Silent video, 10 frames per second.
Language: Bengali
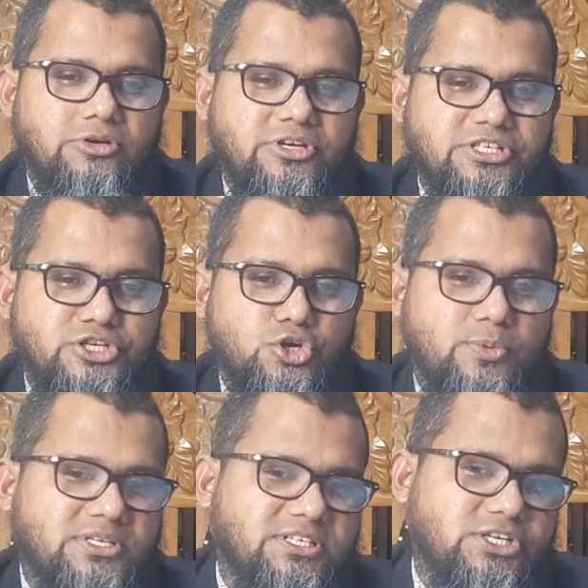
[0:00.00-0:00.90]
দেওয়ার যে নিয়ম
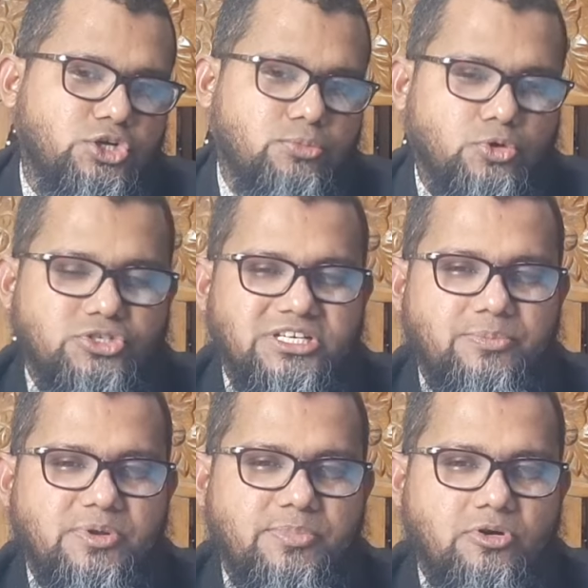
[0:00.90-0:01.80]
আছে নিয়ম অনুসারে
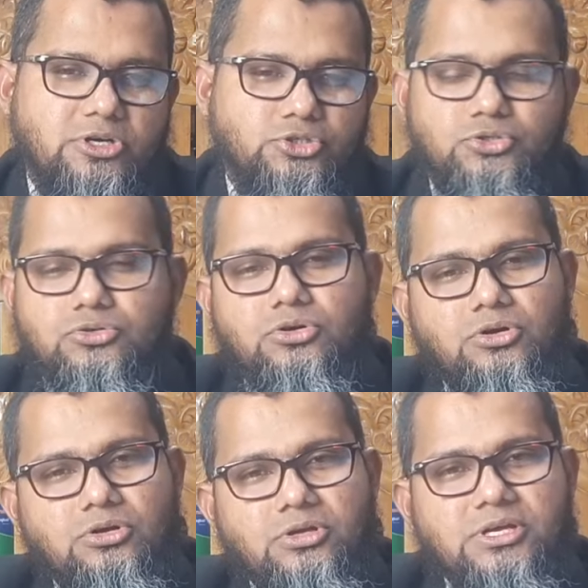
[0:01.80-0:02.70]
আপনি পাওয়ার যোগ্য
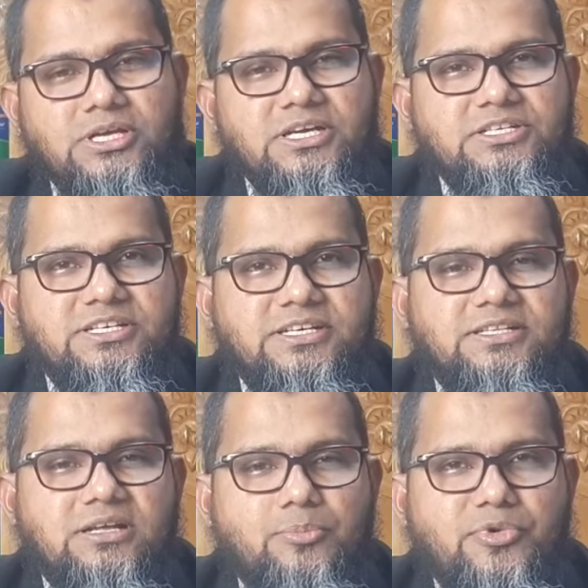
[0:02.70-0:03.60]
সেই
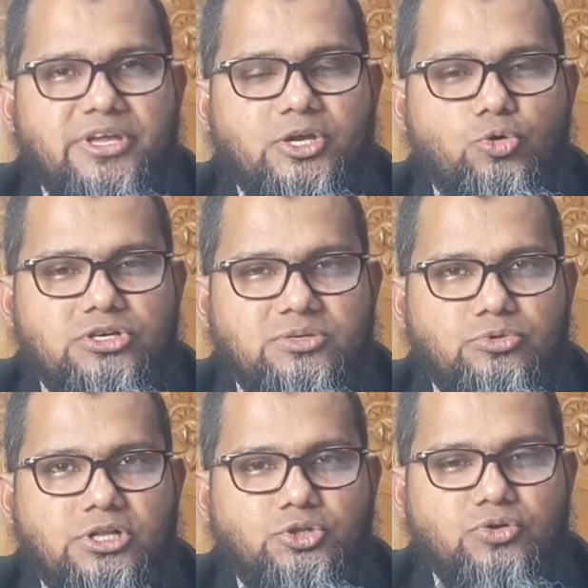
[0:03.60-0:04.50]
ক্ষেত্রে আপনাকে কোয়ার্টার
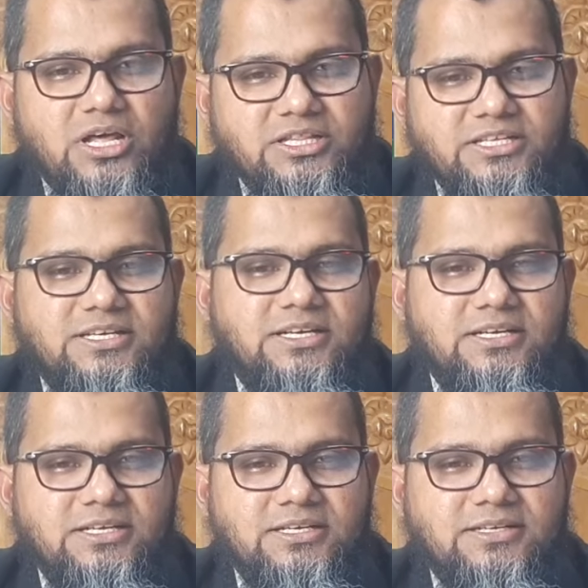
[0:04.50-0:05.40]
বরাদ্দ না দিয়ে
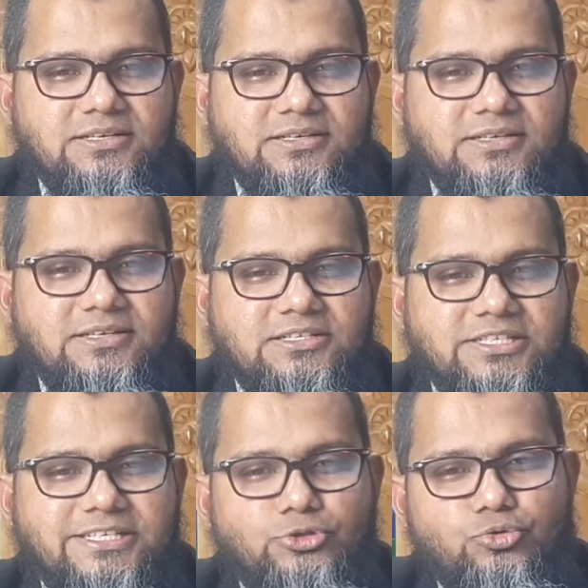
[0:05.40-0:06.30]
থাকলে
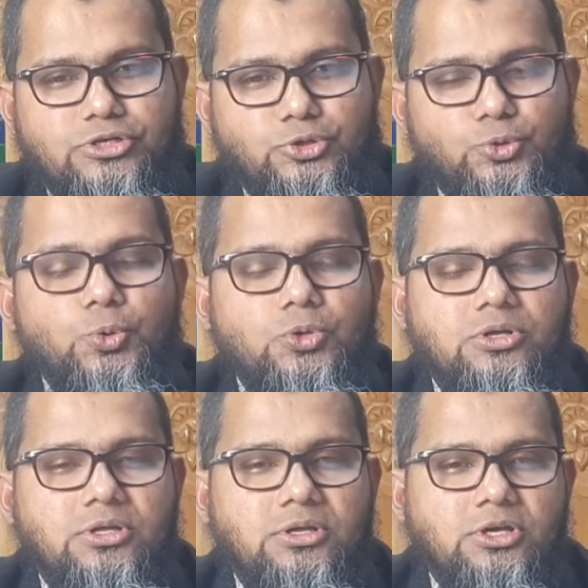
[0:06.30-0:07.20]
সেই ক্ষেত্রেও কিন্তু
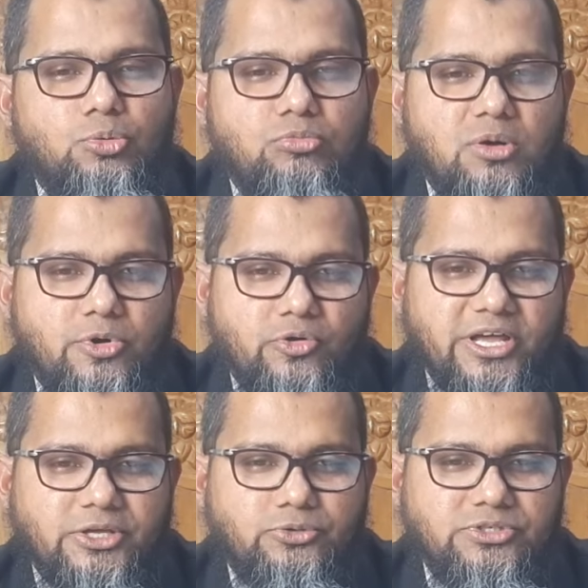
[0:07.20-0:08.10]
মহামান্য
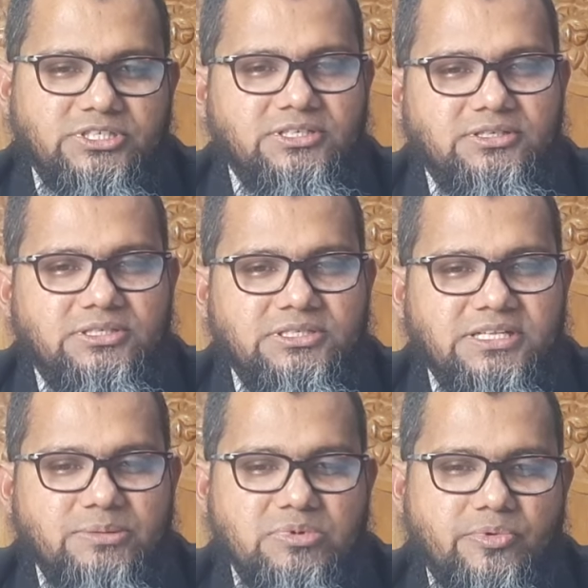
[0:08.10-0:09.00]
হাইকোর্টে
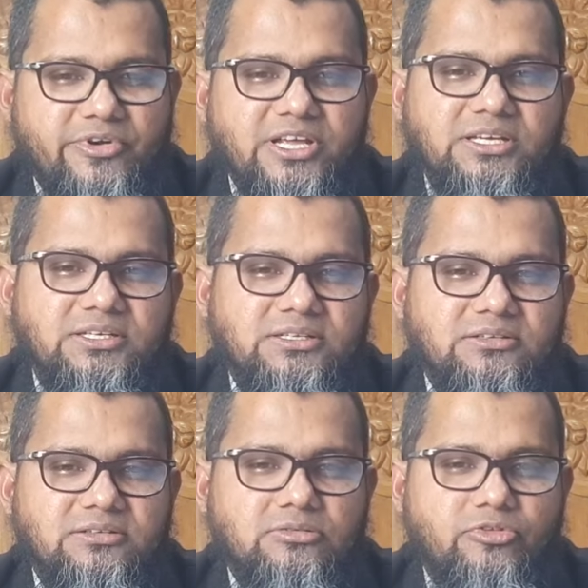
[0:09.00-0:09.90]
এ ব্যাপারে
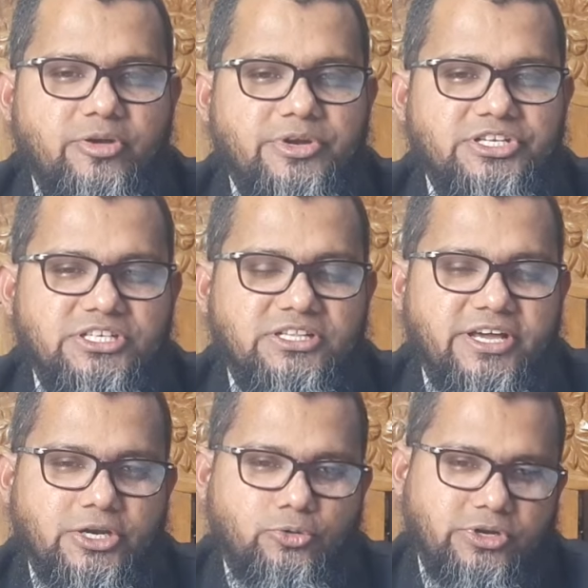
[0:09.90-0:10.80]
রেড পিটিশন
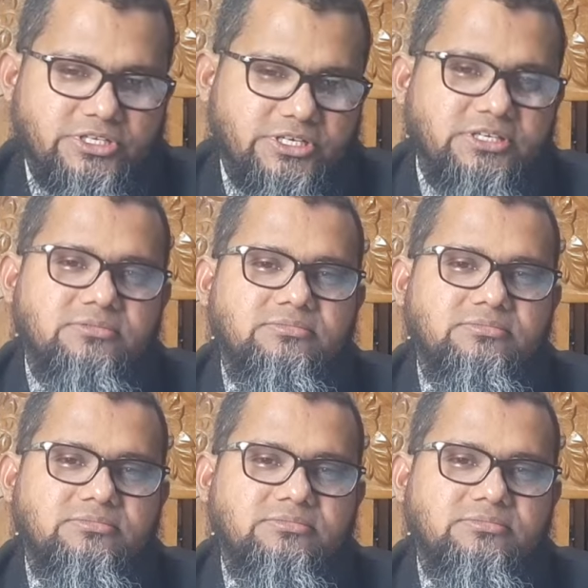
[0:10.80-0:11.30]
দায়ের করা যায়